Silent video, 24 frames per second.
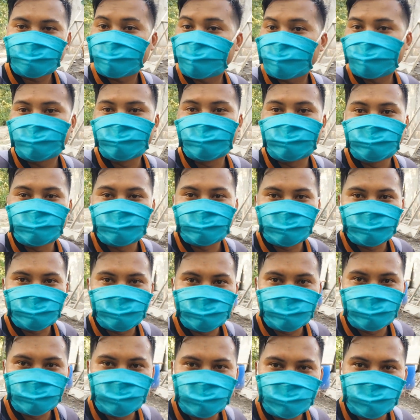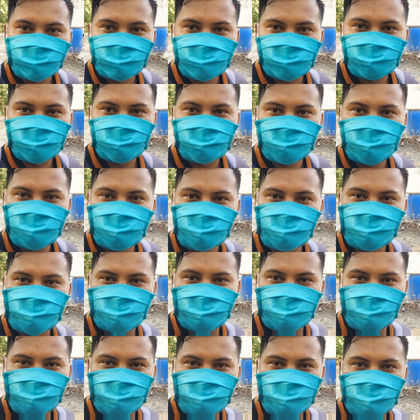kata ibunya tadi ini
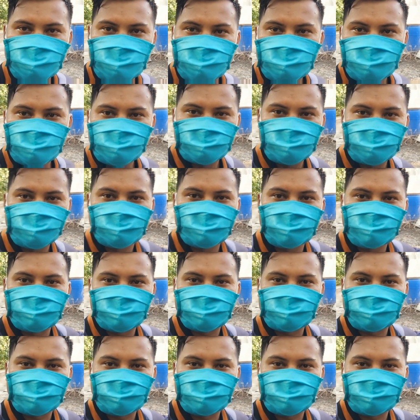musolanya dalam